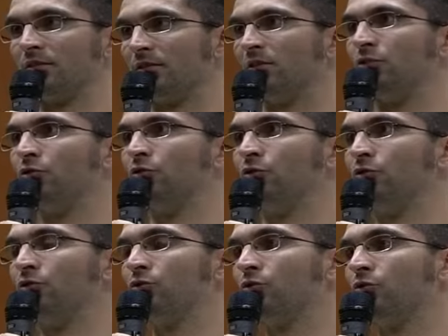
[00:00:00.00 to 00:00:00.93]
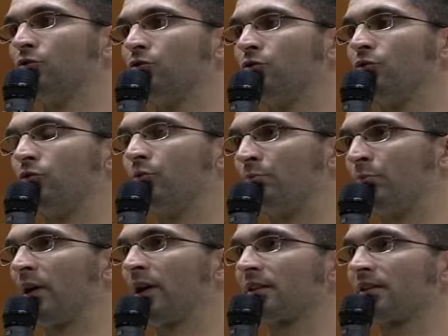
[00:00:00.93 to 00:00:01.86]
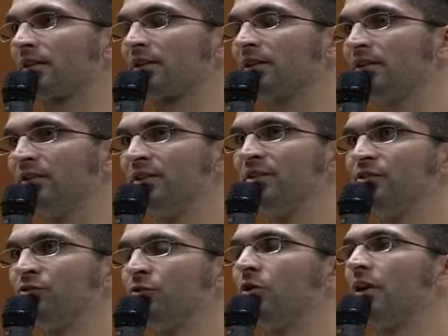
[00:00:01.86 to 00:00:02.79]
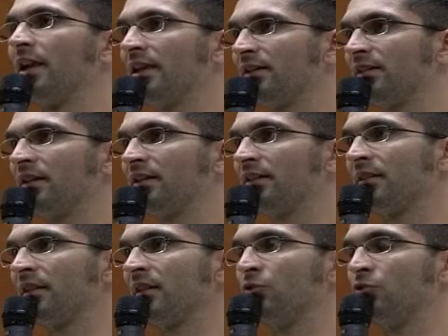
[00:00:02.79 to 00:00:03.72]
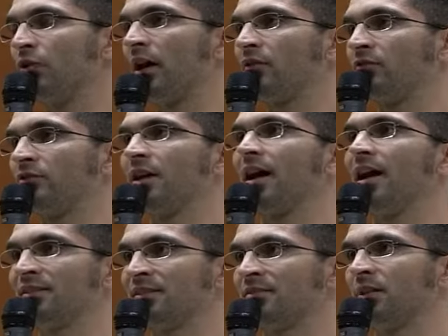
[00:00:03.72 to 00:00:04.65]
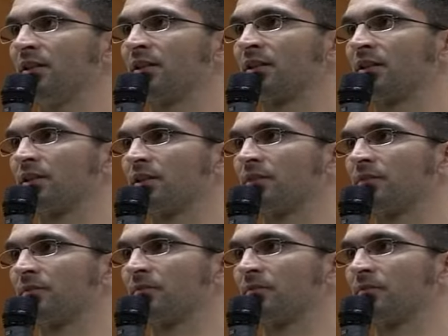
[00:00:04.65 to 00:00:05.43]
le par définition, l'ADSL, le A veut dire asymétrique.